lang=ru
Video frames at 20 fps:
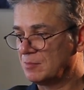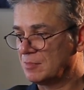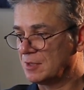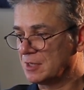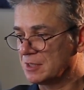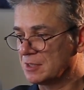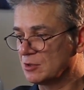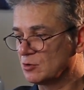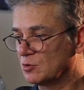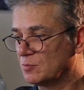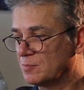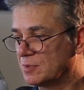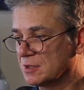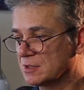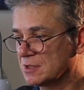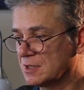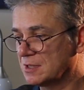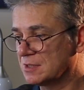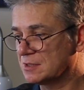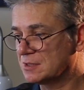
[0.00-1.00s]
Планирую
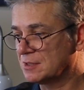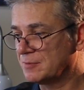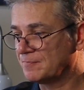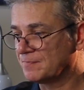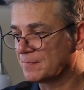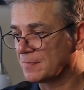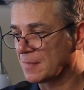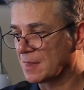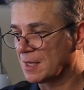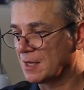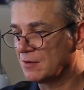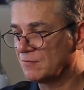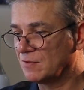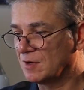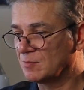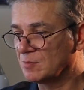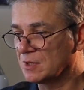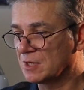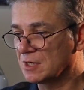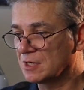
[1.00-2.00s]
прислать
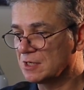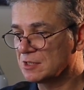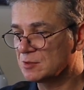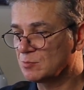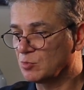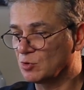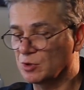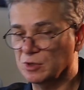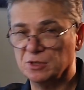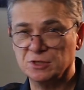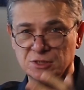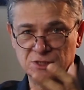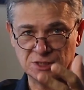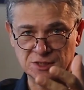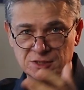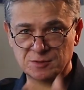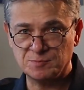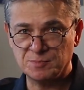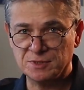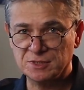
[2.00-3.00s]
вам на разбор. И,
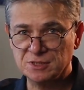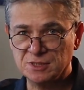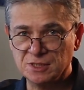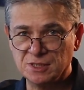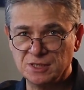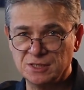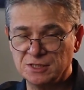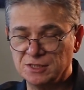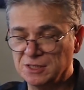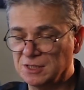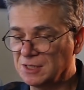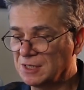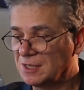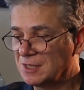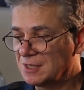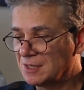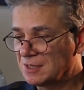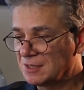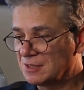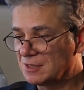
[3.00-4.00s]
кстати, присылайте
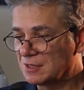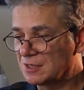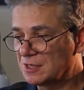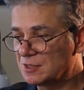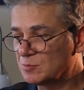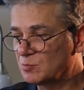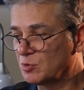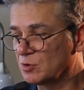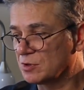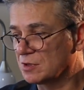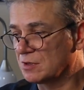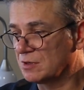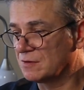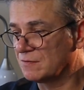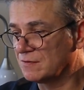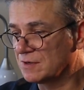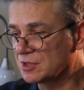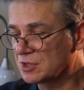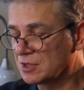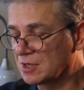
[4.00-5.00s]
на разбор
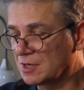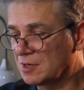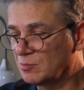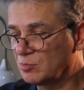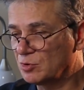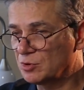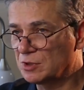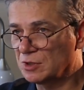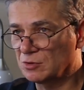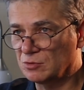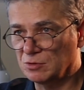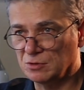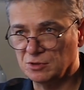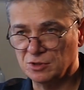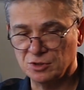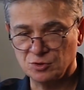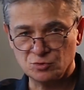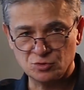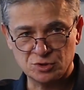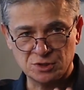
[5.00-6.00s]
ваши работы,
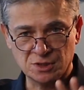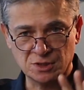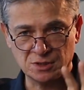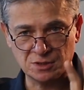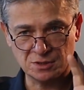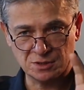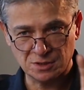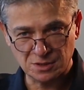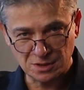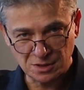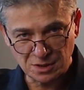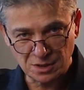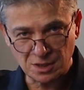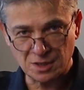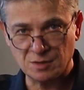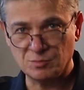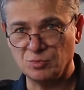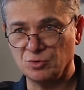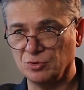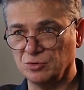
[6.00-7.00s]
только нужно и
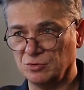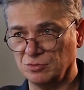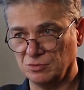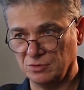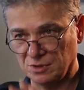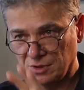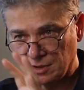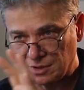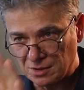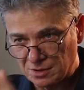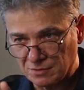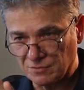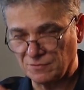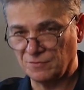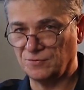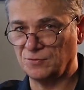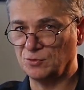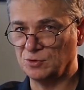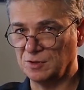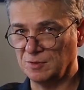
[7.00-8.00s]
работу, и
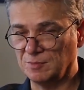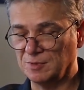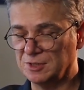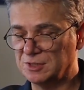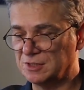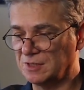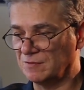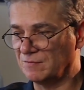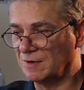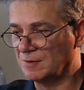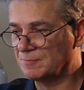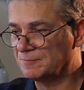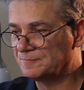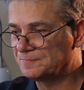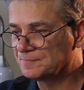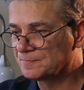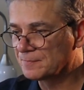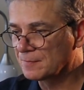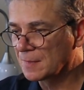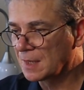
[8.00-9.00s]
фотомотива.
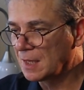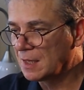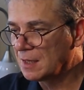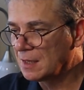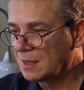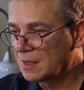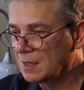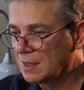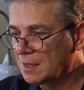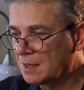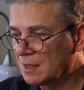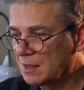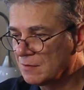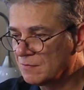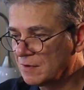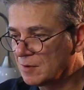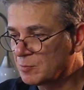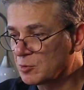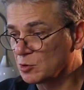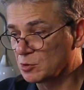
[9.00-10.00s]

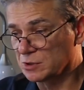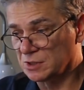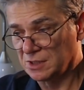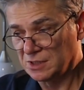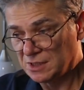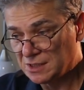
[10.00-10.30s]
Вопрос.